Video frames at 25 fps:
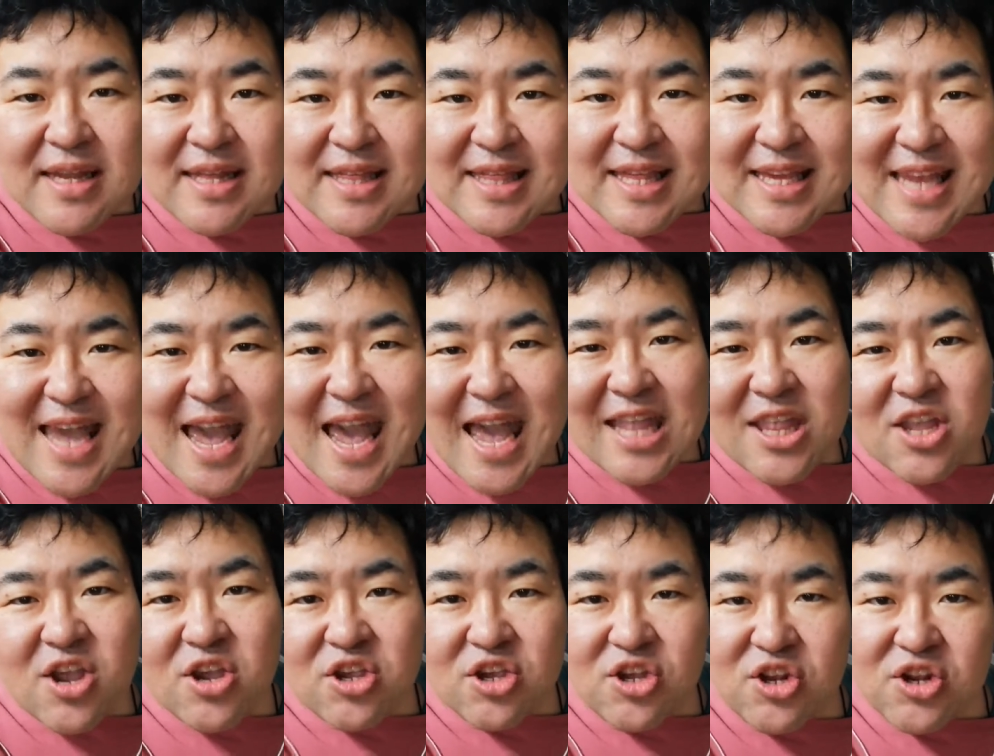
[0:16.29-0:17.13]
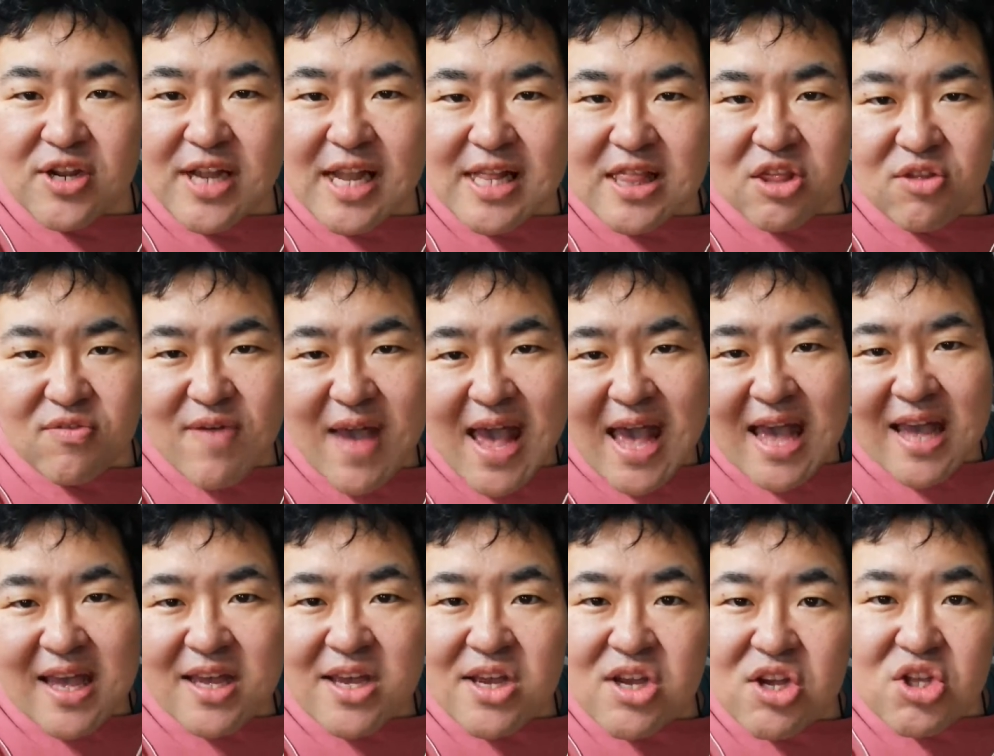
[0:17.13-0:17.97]
次回のゆる活は
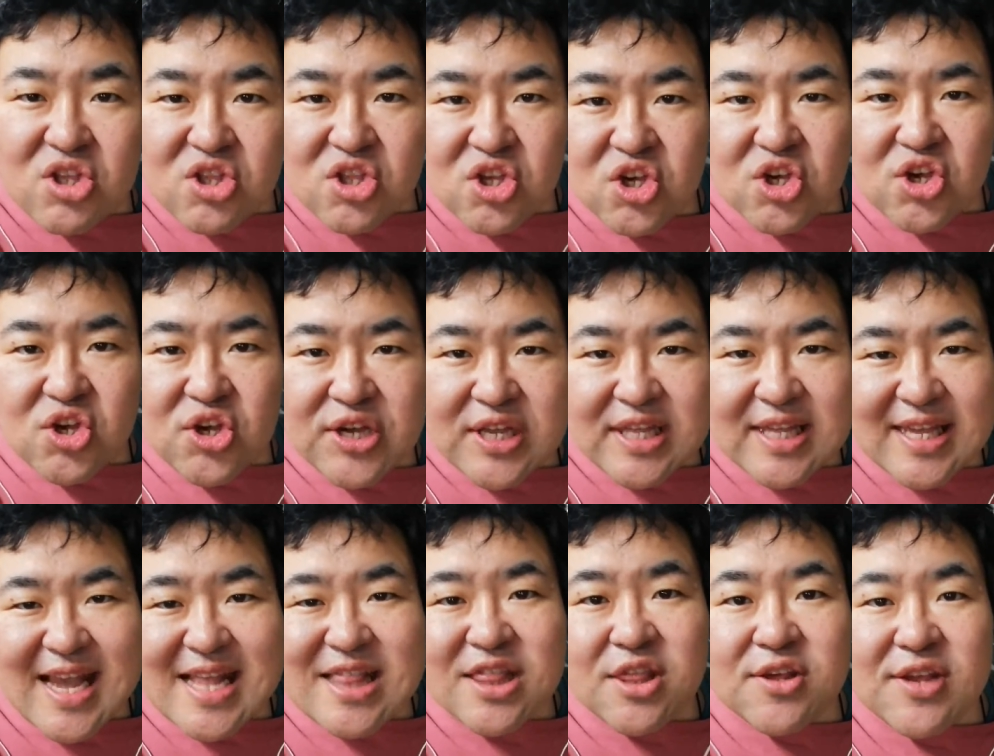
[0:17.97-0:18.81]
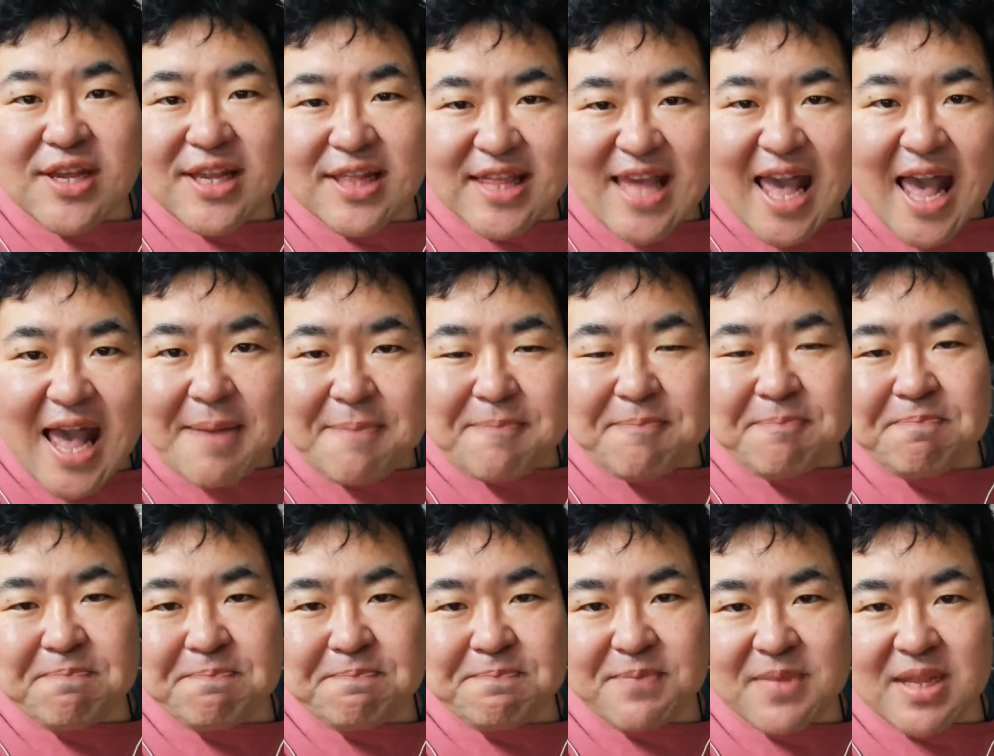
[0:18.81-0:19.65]
11月5日
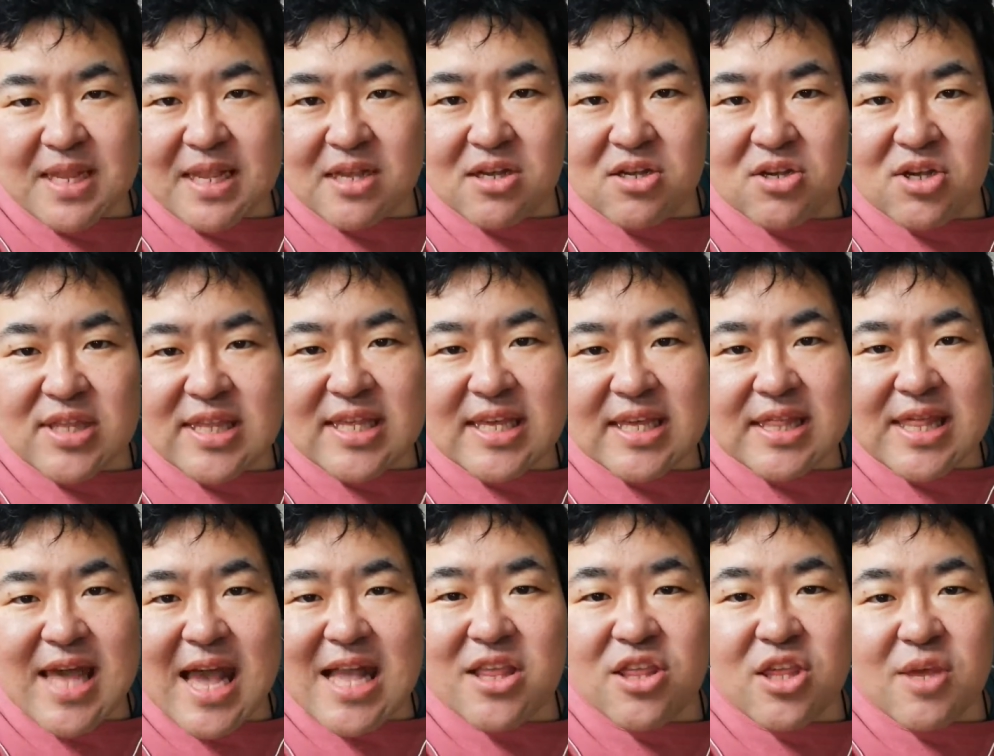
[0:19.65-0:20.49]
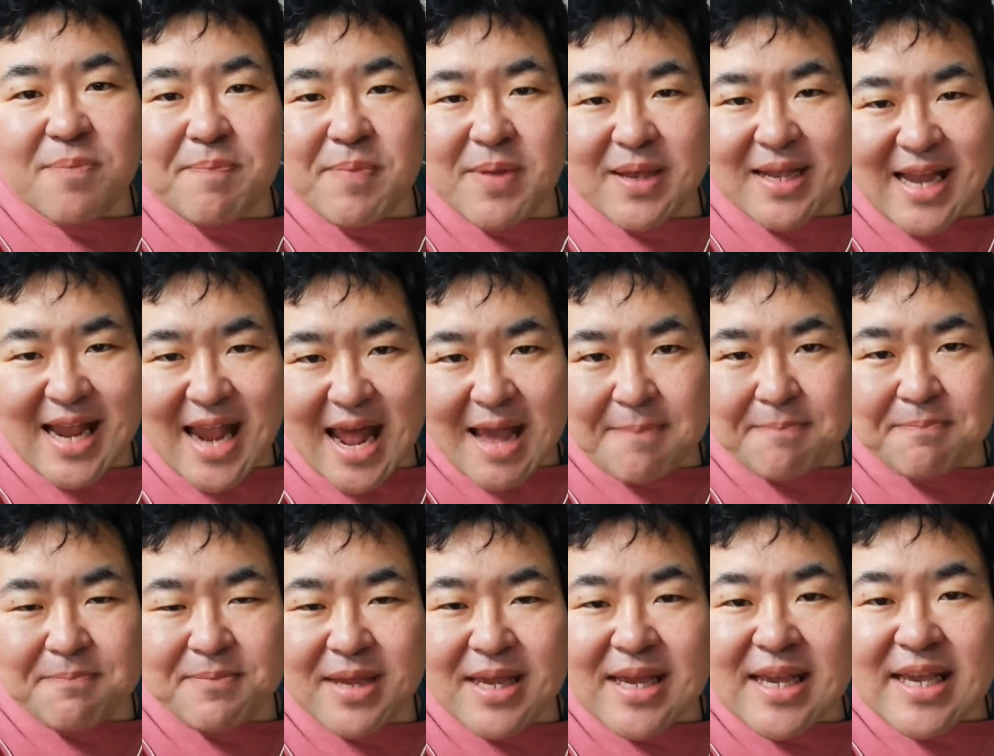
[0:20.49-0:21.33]
9時30分から
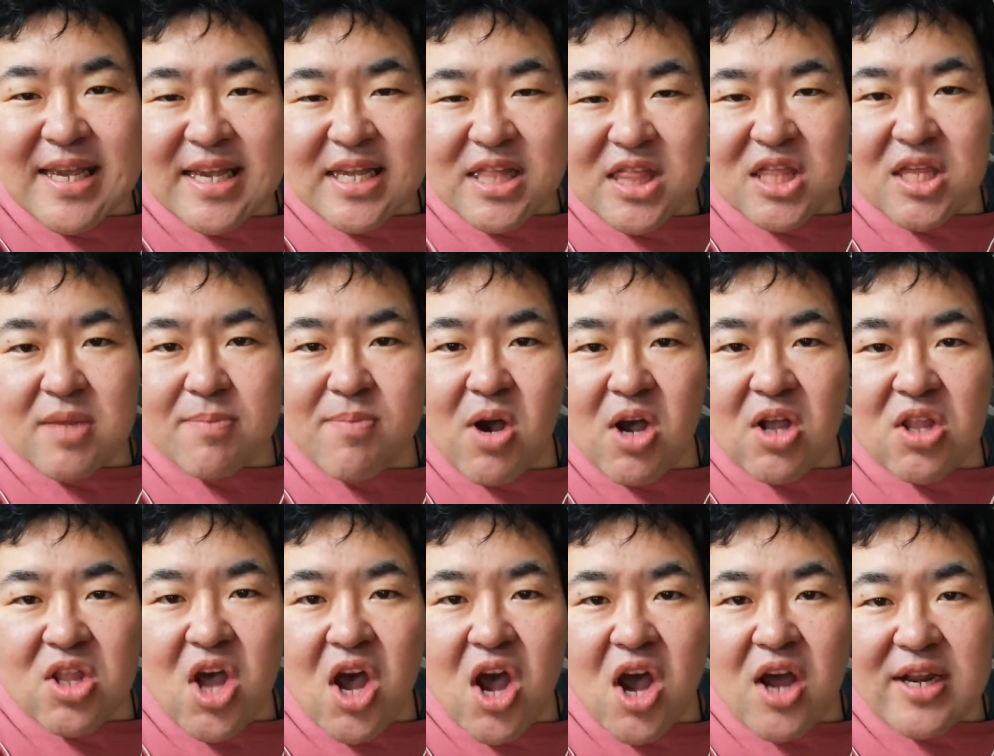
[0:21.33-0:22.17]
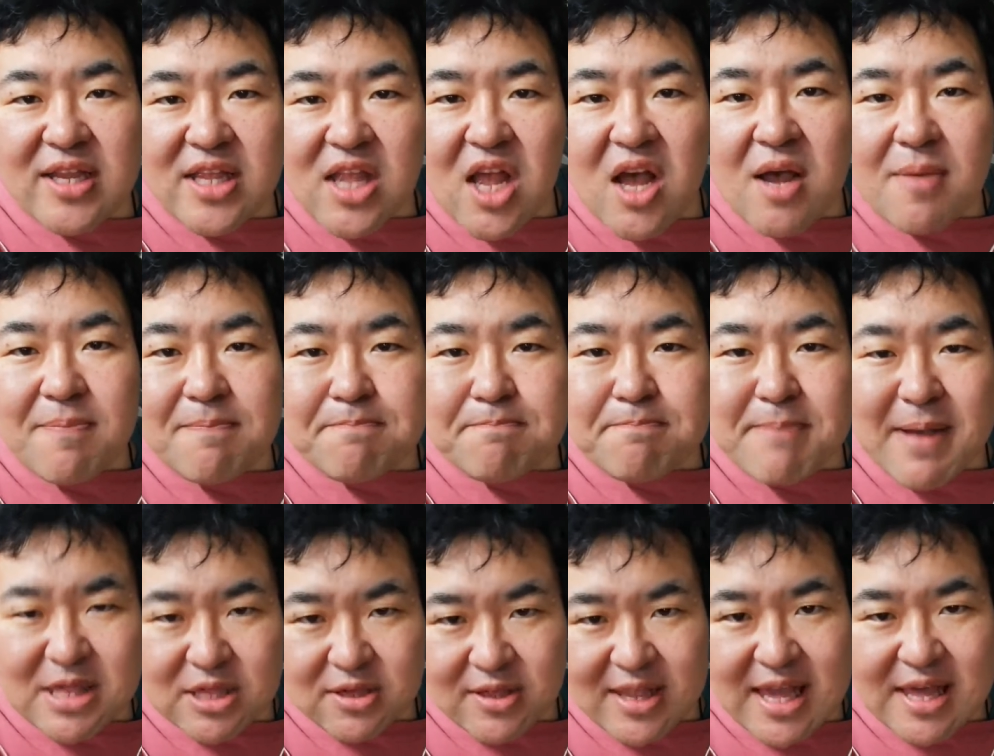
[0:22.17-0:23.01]
いつも通りの
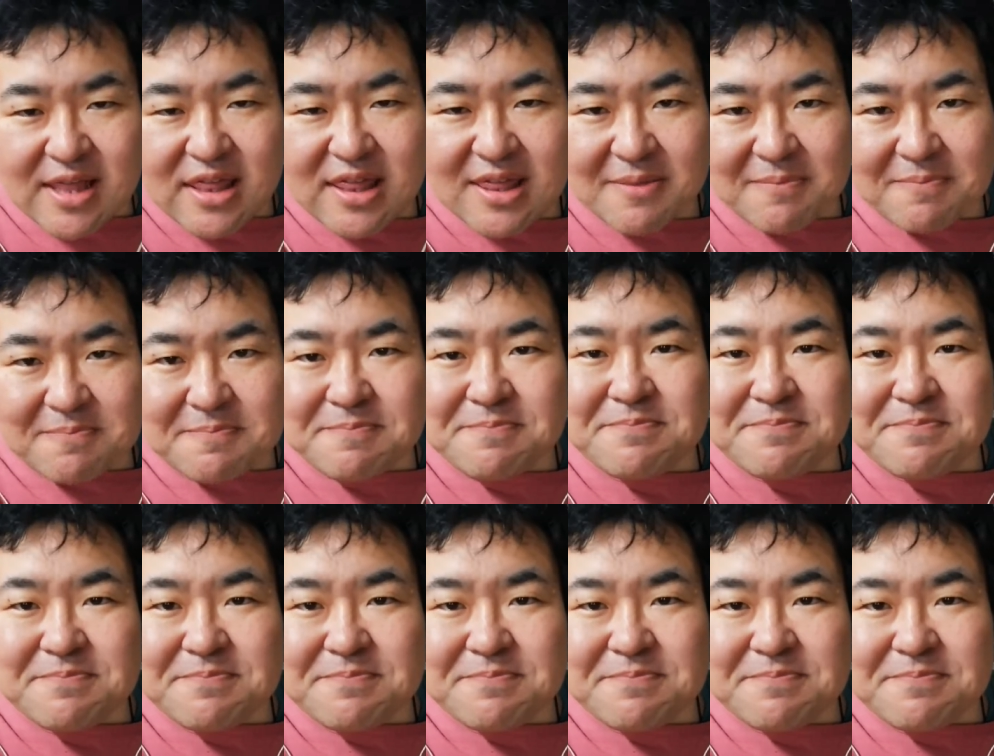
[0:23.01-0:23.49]
場所です。